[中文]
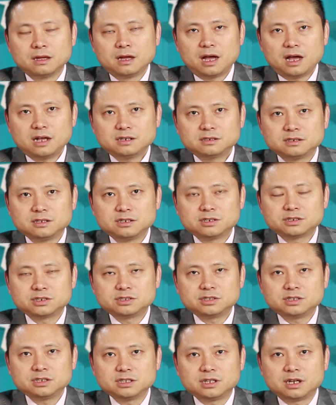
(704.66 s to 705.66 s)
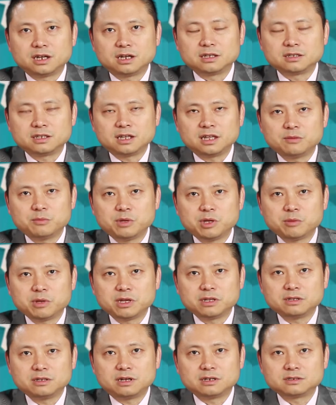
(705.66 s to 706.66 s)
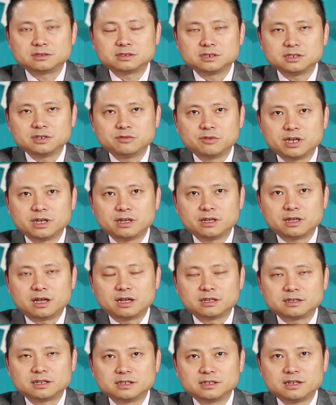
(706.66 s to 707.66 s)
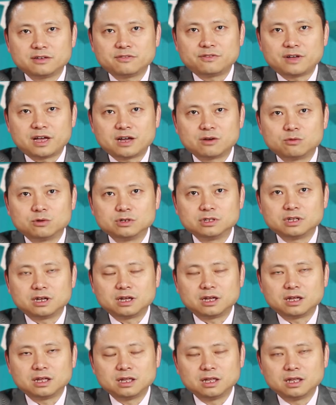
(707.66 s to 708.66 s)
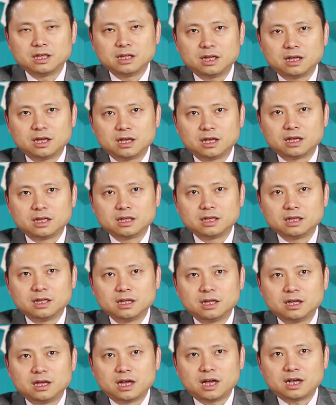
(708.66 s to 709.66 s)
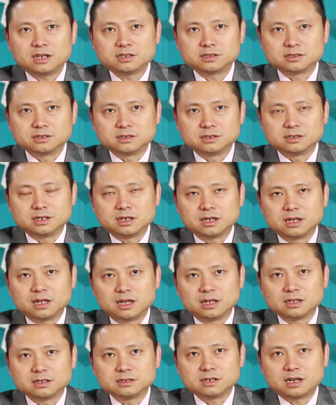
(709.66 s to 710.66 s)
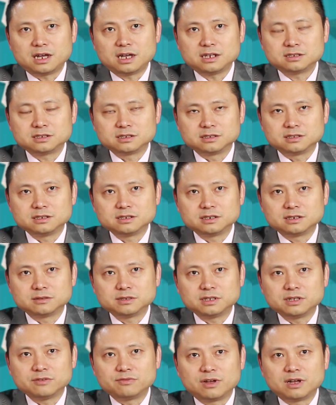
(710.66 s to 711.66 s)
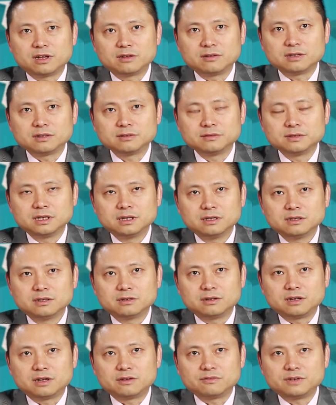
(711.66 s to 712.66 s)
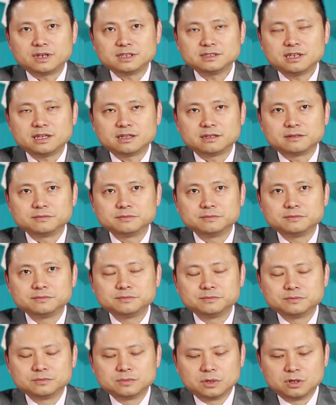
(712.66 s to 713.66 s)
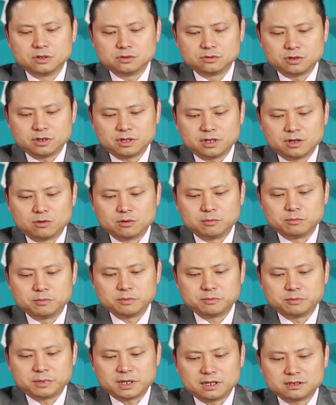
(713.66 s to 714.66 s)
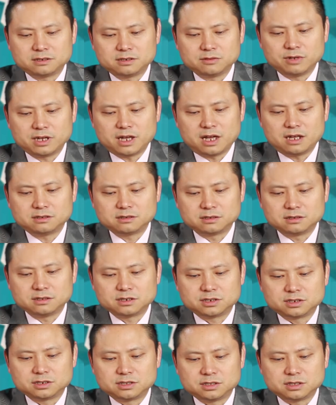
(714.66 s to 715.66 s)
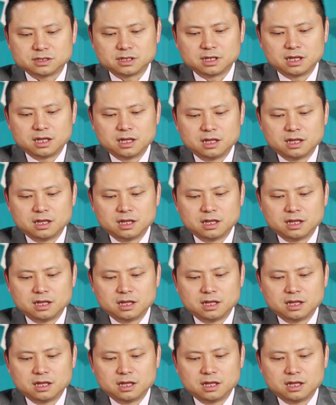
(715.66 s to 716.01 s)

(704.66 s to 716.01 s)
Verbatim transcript: 阿舍利石器呢，它的命名呢是因为啊，它在法国的啊阿舍啊，一个叫阿舍的这个地方啊发现，所以呢，我们把它称为阿舍利石器。